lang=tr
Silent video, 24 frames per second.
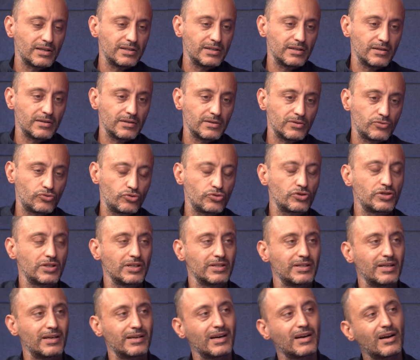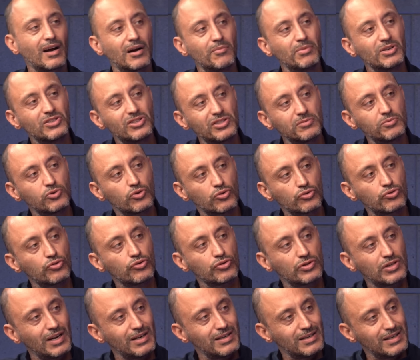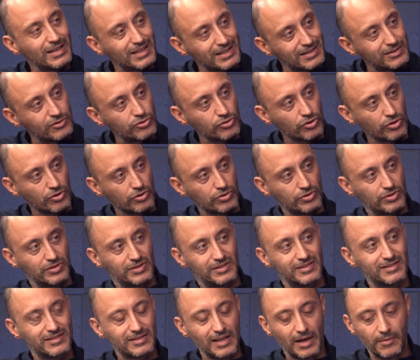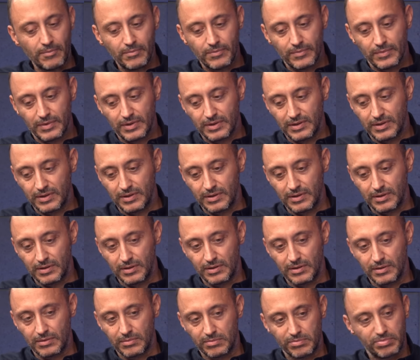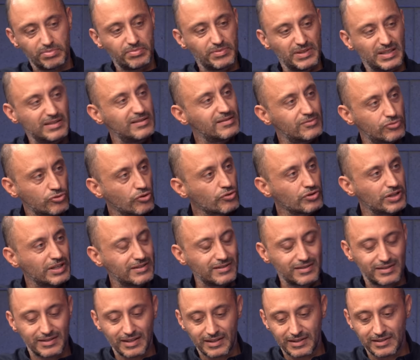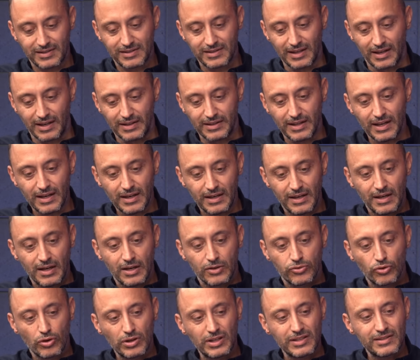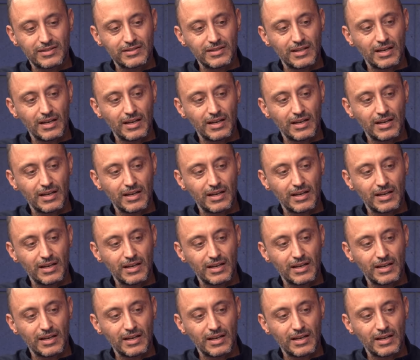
e, Türkiye'de rekabetçi bir otoriterliğe gidiyor sistem e, 7 son 7-8 senede. Dolayısıyla